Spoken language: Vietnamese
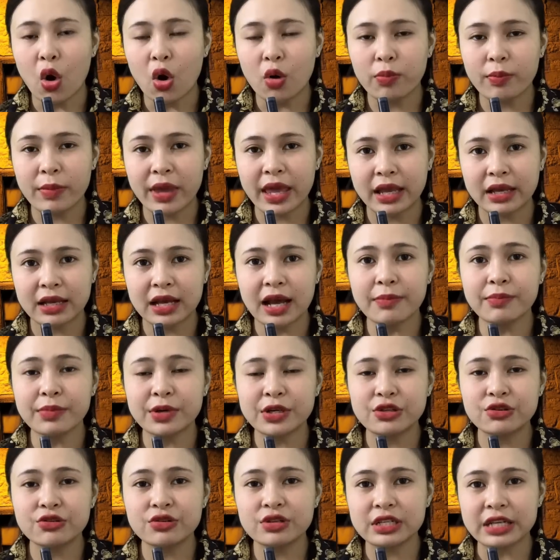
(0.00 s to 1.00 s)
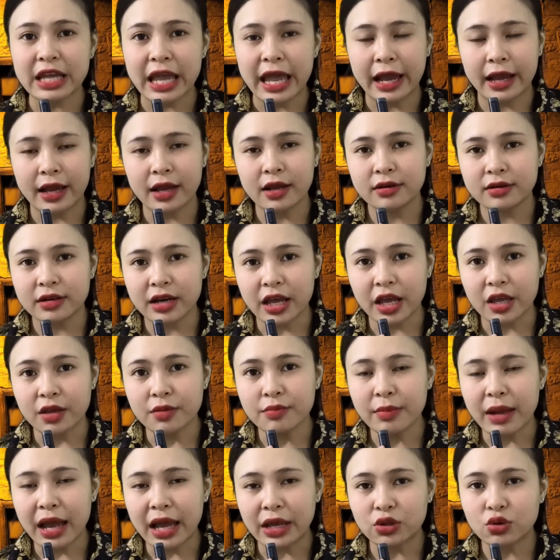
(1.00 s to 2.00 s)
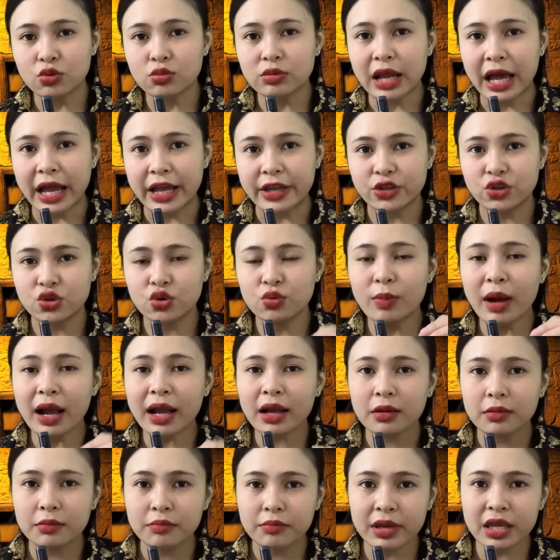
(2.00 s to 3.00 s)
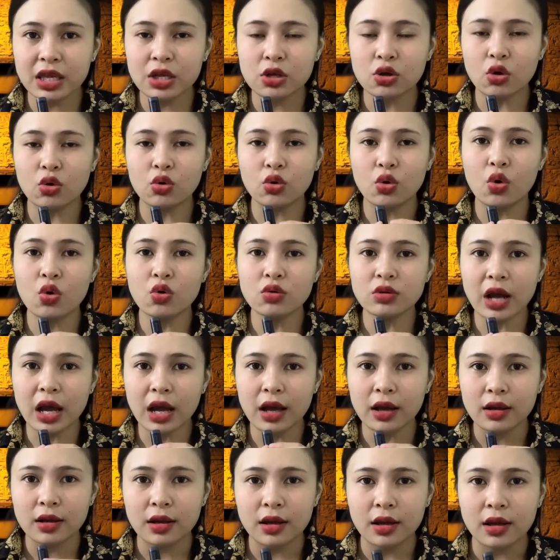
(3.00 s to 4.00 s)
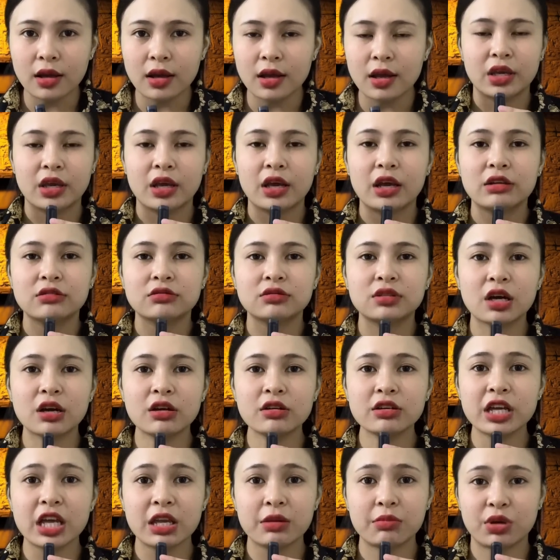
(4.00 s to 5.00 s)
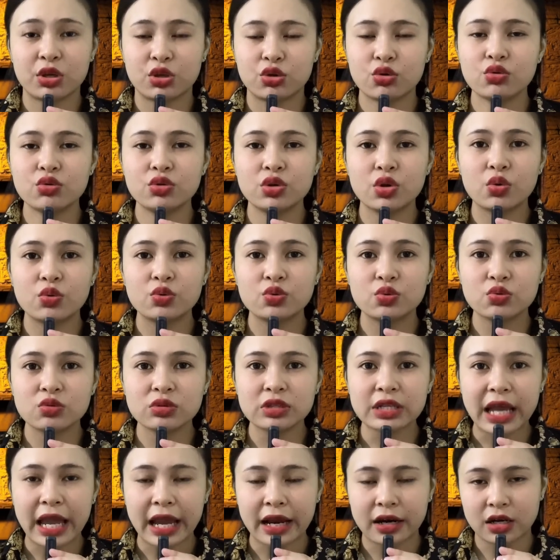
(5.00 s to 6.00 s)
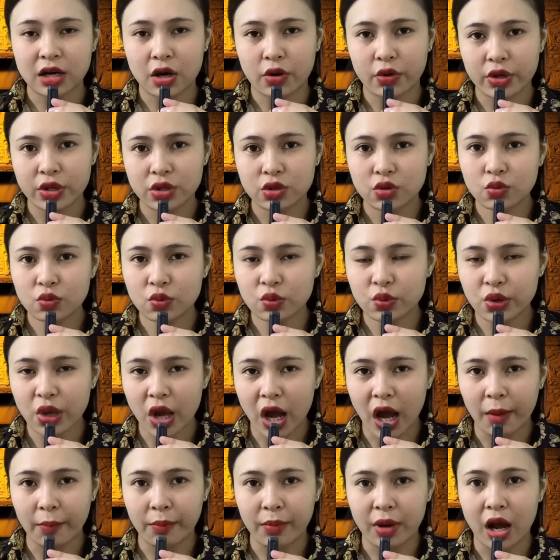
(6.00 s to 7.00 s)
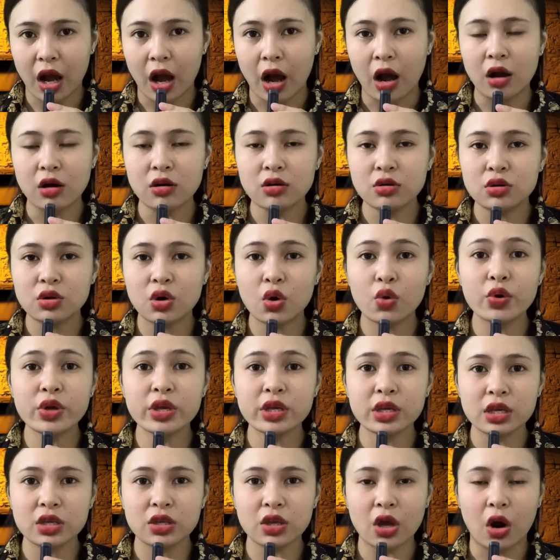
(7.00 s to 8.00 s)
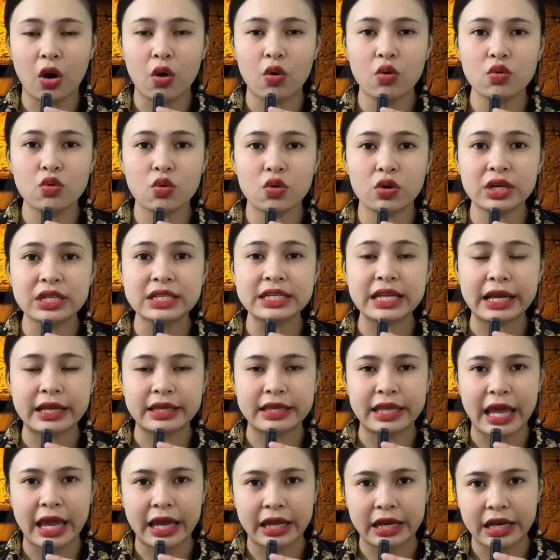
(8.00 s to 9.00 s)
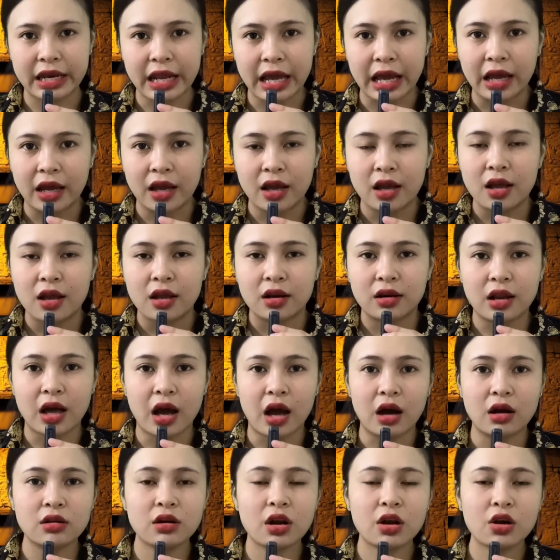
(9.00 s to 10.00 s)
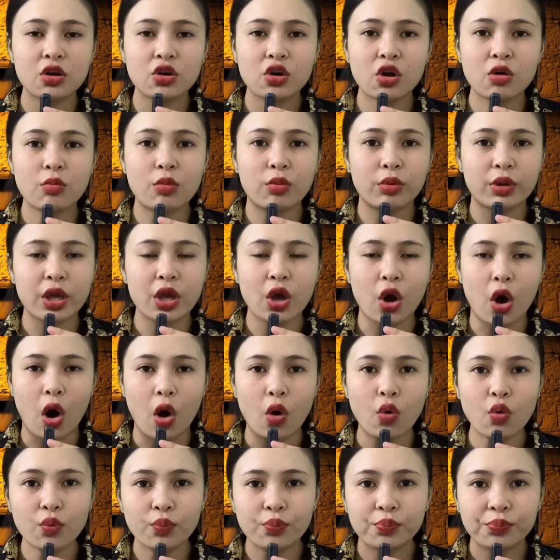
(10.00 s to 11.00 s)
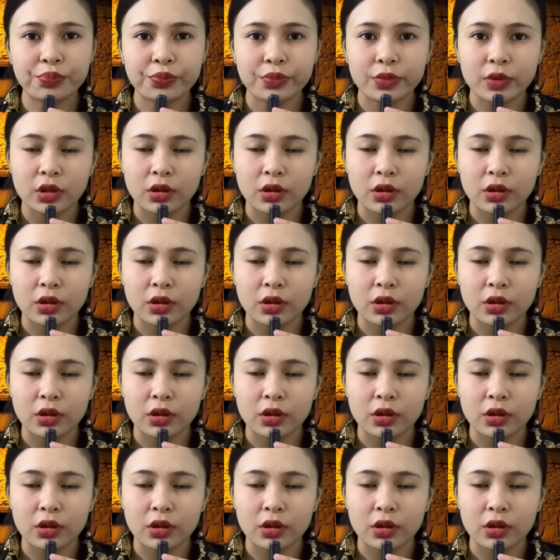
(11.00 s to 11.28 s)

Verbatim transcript: mon men khắp ở dưới sàn á, để mà chú lại chú bắt mấy cái con cuốc đó. Tới khi mà chú chui xuống sàn rồi, chú dòm ở cuối cái chỗ của cái sàn nhà này nè, là ở đó nó có một cái ổ.